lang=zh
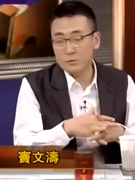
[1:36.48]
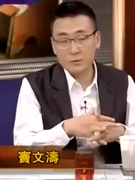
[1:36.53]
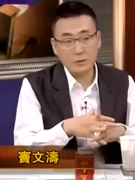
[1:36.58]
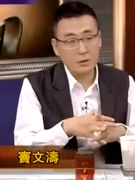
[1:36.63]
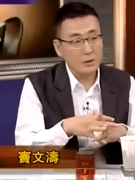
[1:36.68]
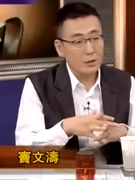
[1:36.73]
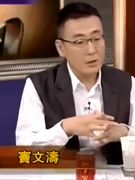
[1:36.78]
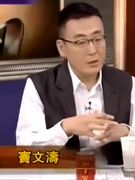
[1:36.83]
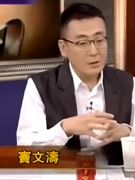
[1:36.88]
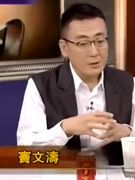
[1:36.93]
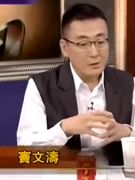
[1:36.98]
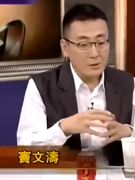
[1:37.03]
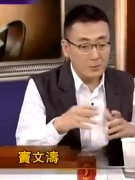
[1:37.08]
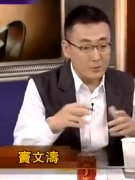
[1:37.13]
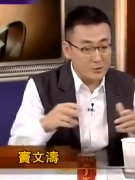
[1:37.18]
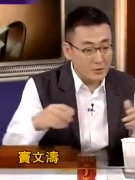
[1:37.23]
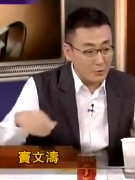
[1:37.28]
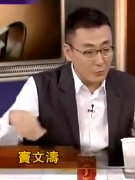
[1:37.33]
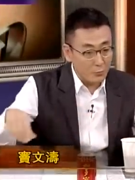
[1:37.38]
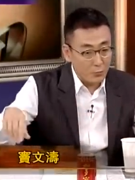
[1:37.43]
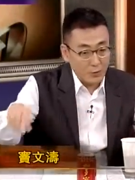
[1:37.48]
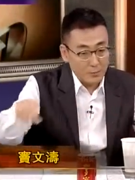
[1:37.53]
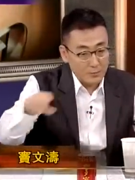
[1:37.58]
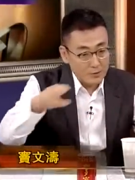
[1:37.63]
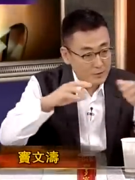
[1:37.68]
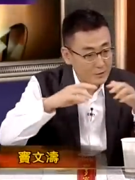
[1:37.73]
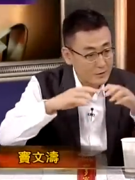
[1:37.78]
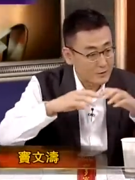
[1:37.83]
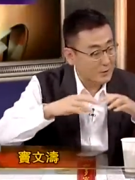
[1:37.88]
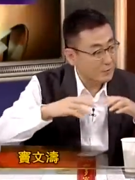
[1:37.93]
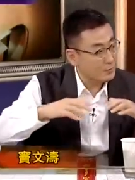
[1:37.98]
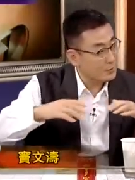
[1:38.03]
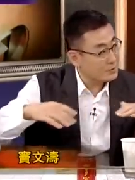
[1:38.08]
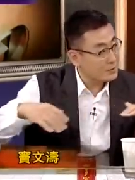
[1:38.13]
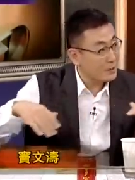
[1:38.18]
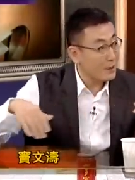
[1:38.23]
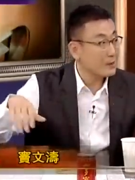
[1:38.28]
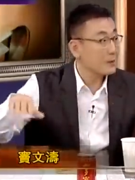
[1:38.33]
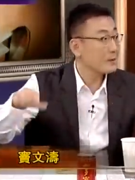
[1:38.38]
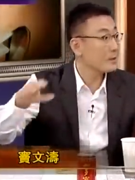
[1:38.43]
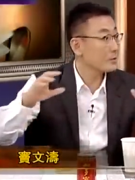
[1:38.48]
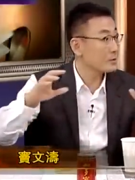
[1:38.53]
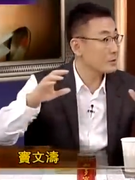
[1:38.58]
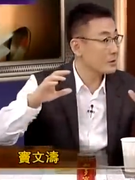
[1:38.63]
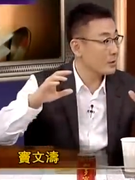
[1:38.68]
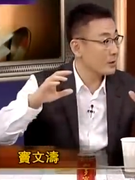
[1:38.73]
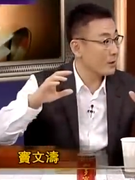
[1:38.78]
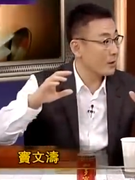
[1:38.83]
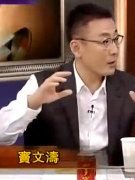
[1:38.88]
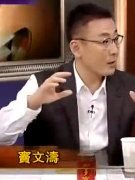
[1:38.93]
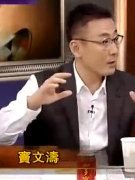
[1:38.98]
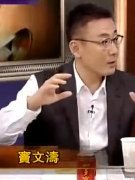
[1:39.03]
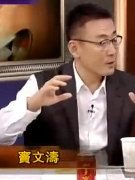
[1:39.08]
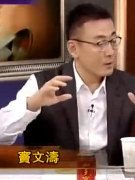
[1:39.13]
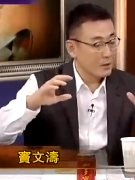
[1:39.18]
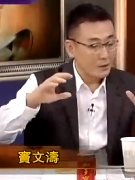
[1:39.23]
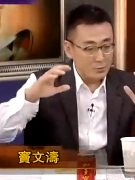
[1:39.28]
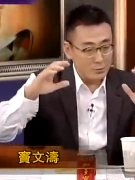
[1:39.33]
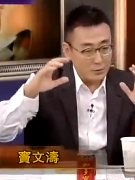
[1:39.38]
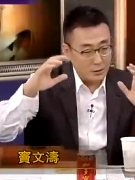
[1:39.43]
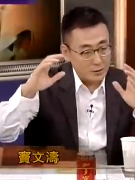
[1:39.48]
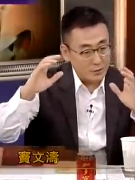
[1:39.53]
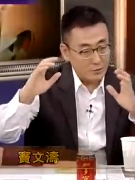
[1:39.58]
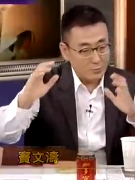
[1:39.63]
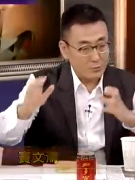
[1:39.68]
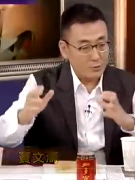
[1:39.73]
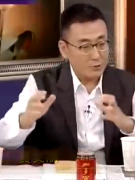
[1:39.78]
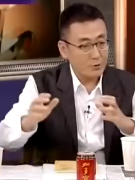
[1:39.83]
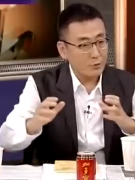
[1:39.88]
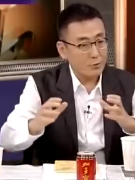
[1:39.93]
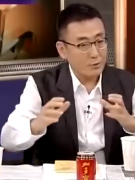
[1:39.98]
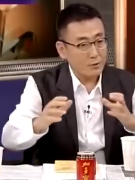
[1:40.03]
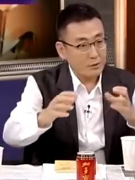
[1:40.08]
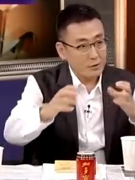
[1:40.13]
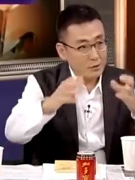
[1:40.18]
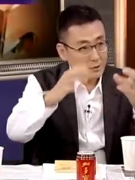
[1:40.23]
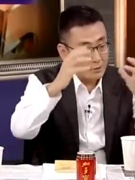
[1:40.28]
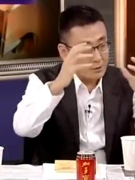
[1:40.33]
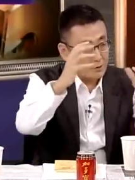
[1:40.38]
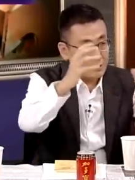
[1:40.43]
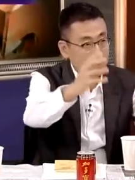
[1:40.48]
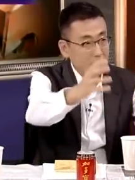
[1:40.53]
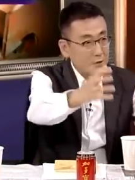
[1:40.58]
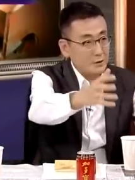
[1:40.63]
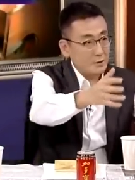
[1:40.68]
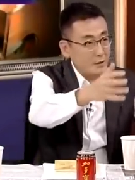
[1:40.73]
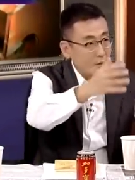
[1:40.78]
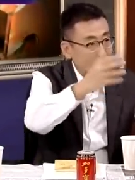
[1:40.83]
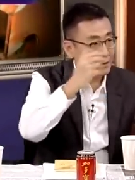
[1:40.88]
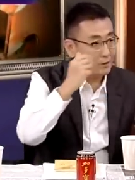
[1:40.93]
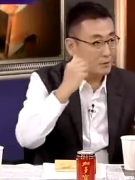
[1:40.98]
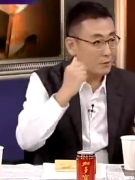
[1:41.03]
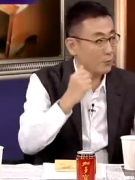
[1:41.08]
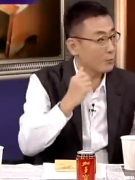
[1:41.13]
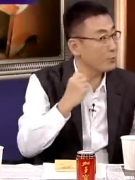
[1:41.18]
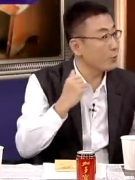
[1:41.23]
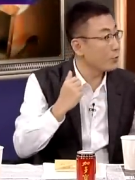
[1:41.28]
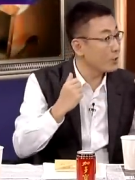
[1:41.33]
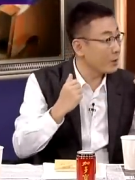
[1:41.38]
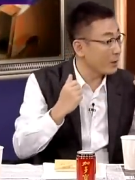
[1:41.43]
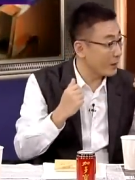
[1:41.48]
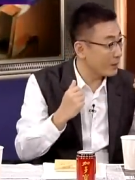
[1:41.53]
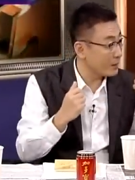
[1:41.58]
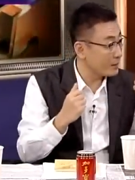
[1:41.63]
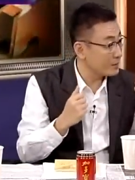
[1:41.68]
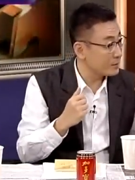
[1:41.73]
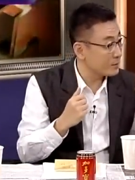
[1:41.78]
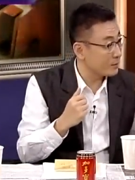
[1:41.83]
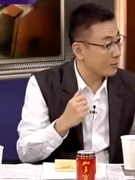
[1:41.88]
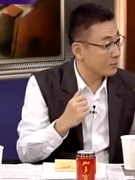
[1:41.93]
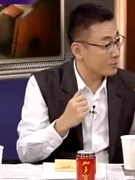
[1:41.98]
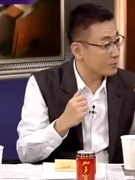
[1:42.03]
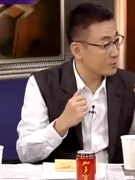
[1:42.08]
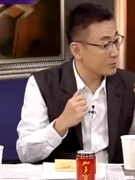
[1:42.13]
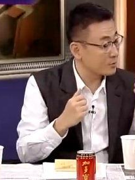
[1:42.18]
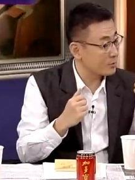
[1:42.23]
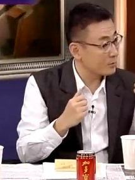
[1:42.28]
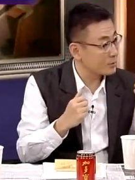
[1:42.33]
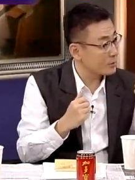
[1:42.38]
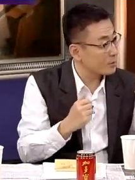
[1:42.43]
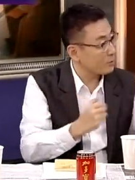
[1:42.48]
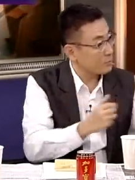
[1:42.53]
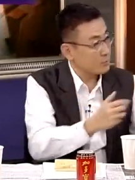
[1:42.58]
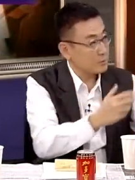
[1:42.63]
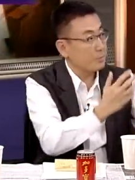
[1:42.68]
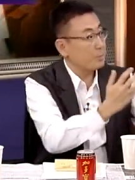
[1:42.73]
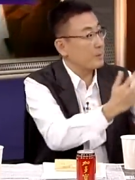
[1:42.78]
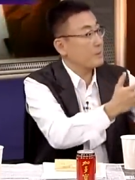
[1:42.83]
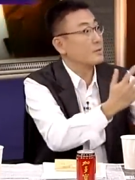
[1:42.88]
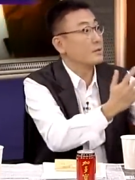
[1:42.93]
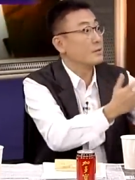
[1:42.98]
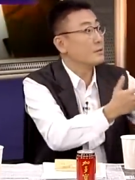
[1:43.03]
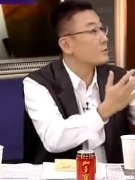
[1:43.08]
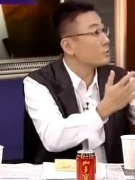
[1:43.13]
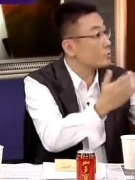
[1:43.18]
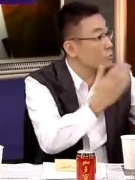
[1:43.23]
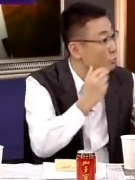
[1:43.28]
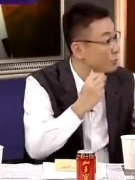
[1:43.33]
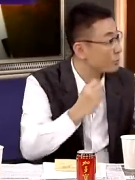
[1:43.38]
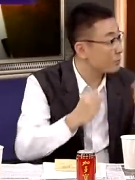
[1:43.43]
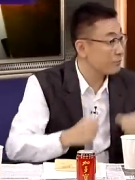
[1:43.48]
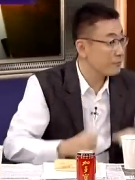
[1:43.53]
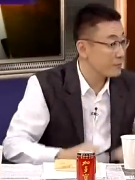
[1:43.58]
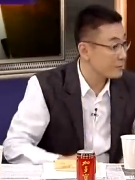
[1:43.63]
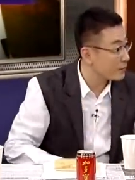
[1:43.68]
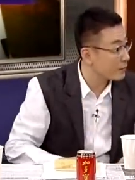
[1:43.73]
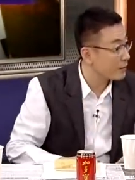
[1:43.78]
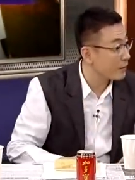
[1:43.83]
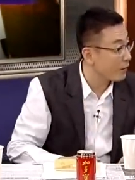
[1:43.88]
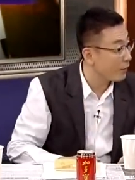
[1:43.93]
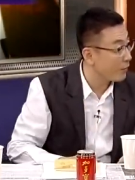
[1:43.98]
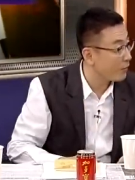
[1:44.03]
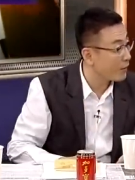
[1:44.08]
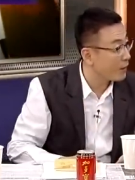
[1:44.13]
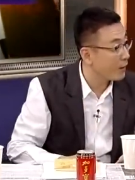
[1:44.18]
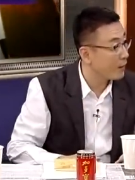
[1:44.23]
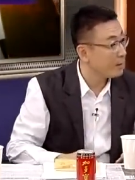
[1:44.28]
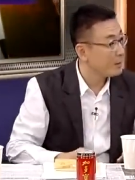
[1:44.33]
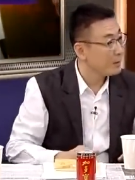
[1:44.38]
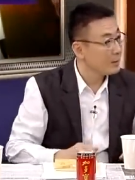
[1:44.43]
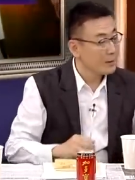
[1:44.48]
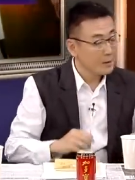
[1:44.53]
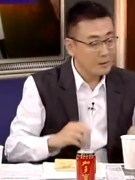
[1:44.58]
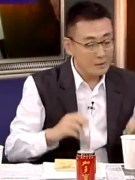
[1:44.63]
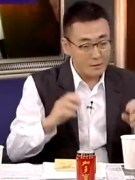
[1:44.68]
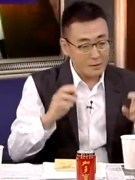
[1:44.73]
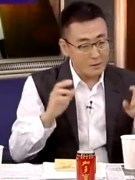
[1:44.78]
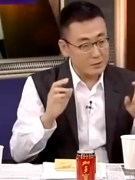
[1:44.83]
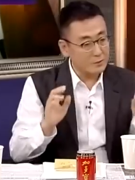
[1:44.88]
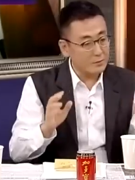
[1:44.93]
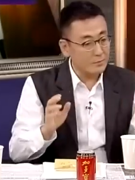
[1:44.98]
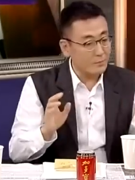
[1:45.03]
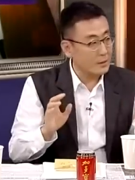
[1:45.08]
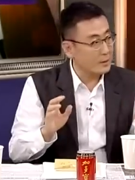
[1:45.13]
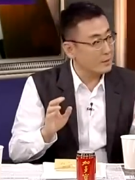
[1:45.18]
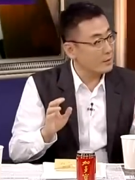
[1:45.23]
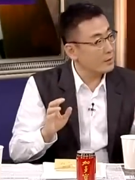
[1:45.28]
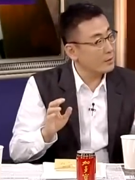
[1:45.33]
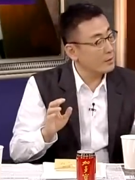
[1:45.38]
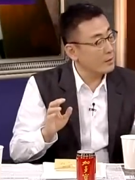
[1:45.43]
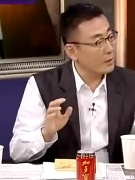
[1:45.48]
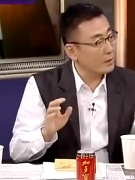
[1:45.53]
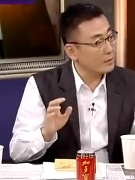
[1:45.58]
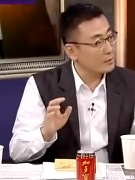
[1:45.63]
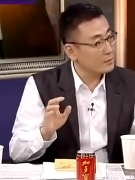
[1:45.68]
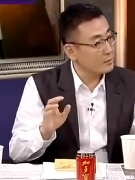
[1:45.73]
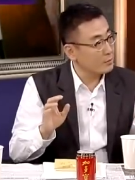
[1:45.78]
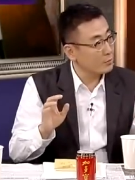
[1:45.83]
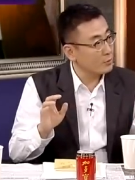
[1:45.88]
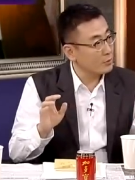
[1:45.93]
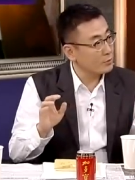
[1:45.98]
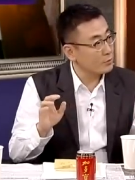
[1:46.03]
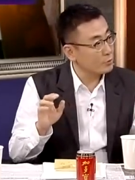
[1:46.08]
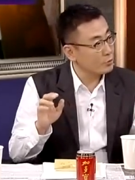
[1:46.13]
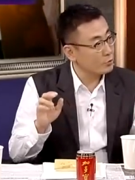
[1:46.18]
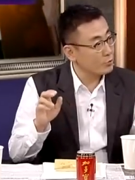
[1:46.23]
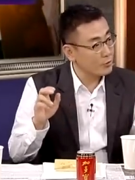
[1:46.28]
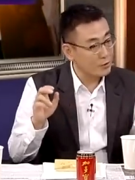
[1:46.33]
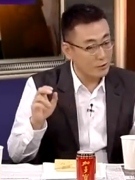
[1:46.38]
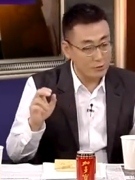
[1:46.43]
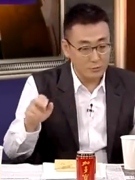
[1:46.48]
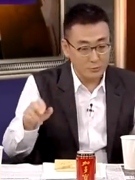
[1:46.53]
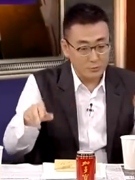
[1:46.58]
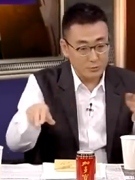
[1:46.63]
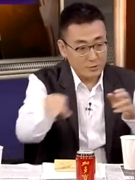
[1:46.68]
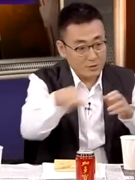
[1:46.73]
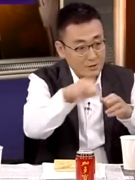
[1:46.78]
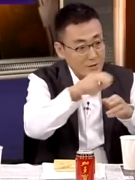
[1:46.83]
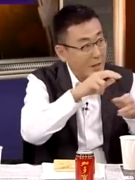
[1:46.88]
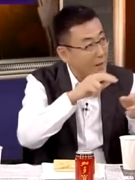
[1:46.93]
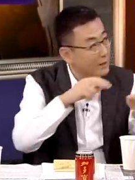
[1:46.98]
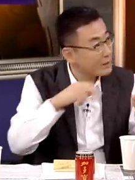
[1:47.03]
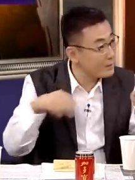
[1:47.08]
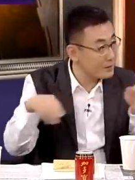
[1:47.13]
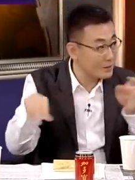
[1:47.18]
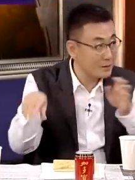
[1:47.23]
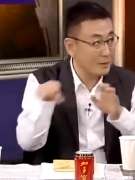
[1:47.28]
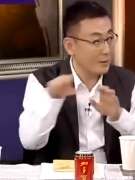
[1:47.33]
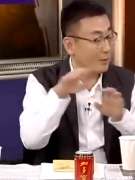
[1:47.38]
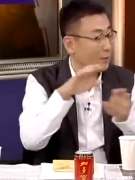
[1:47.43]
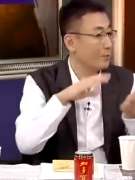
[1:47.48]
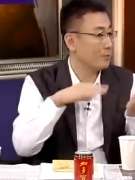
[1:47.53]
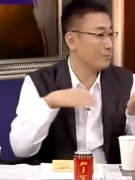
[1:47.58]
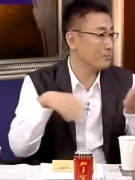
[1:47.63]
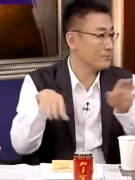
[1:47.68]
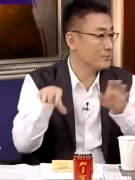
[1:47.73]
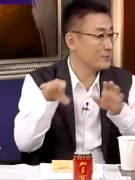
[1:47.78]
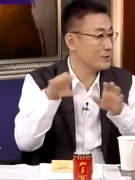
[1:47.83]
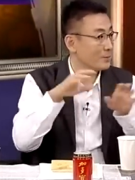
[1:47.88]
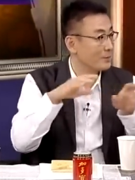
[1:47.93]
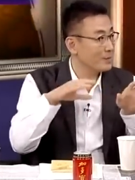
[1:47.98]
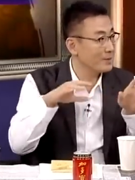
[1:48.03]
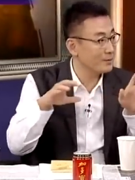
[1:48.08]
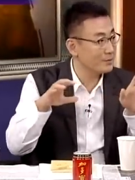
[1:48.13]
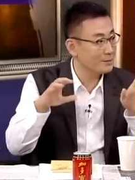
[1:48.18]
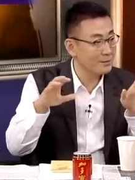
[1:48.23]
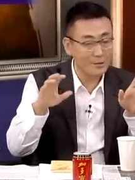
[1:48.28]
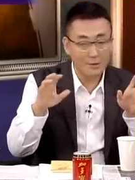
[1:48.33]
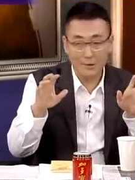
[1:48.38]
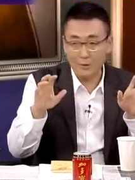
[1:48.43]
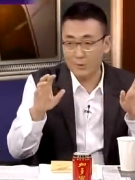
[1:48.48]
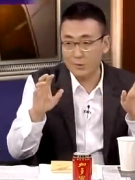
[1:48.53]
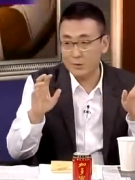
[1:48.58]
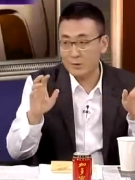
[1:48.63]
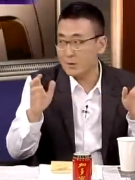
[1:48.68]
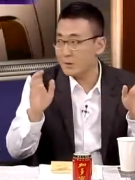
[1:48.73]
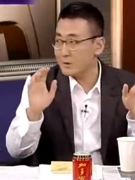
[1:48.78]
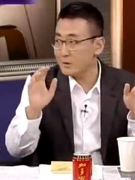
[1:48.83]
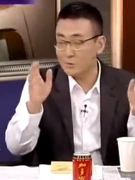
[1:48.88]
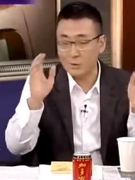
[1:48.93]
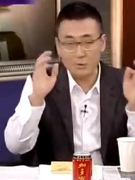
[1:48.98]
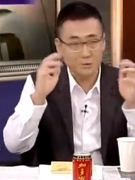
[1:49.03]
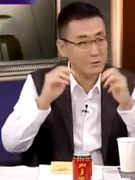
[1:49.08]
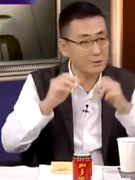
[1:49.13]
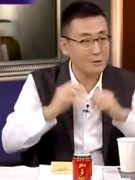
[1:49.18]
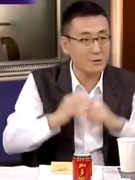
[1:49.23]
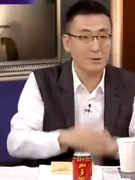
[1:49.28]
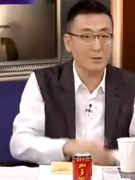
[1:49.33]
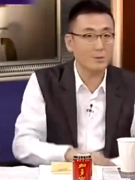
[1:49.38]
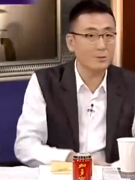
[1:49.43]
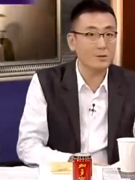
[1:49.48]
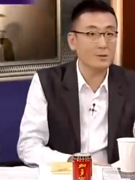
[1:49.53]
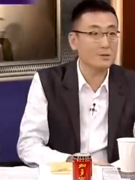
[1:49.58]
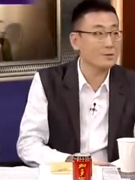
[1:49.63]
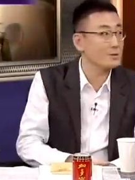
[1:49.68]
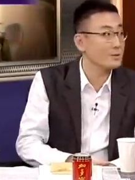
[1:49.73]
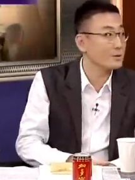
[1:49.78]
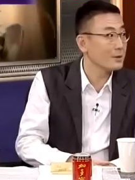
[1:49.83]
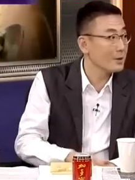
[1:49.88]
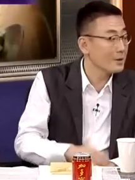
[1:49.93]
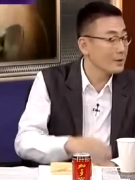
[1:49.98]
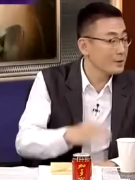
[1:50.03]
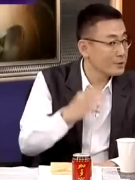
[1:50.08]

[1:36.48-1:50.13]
就是你比如像我们这个节目仨人聊天啊，虽然有的时候呢，你要请一个头一回来的这老师，这老师本人是说的非常好啊，但是每当啊这个观众说到就是说仨人聊。怎么样能聊的人觉得特别是